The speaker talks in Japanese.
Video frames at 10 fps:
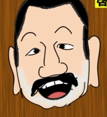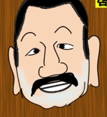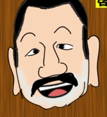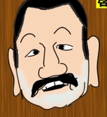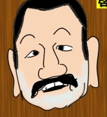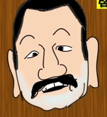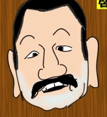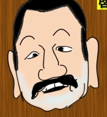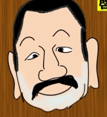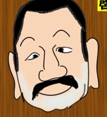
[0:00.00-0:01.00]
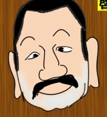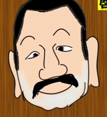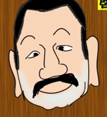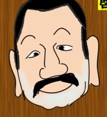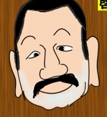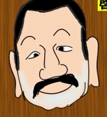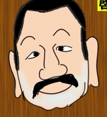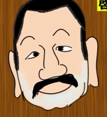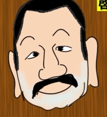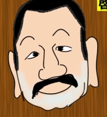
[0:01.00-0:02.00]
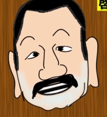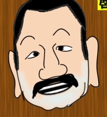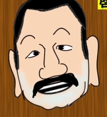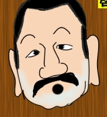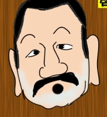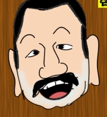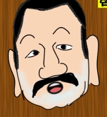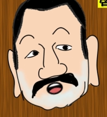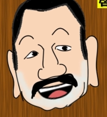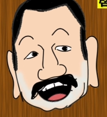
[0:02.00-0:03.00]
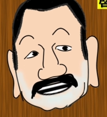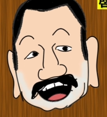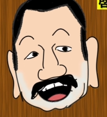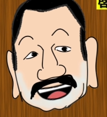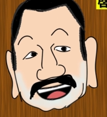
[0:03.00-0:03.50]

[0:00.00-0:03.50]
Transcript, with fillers: りです。原因はいろいろ考えられ